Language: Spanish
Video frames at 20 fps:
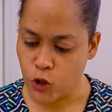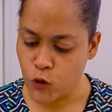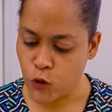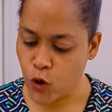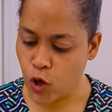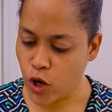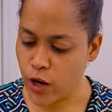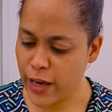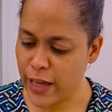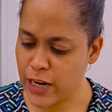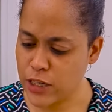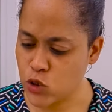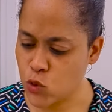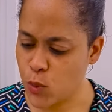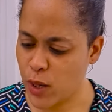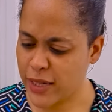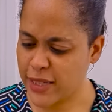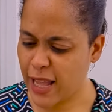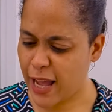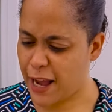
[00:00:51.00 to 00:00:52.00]
Tú lo que eres
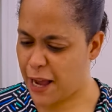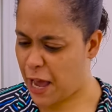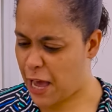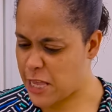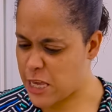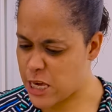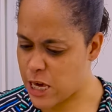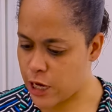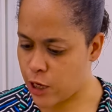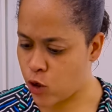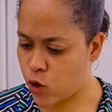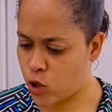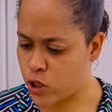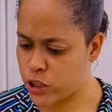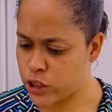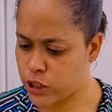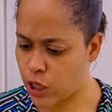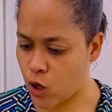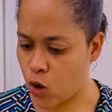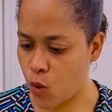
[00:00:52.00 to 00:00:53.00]
una tacaña
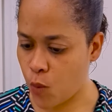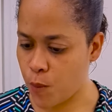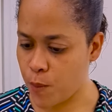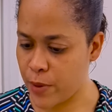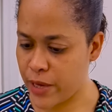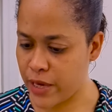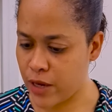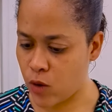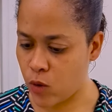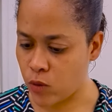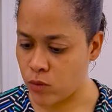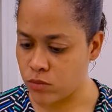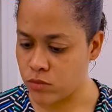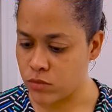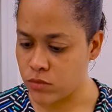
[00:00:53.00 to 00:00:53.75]
egoísta conmigo.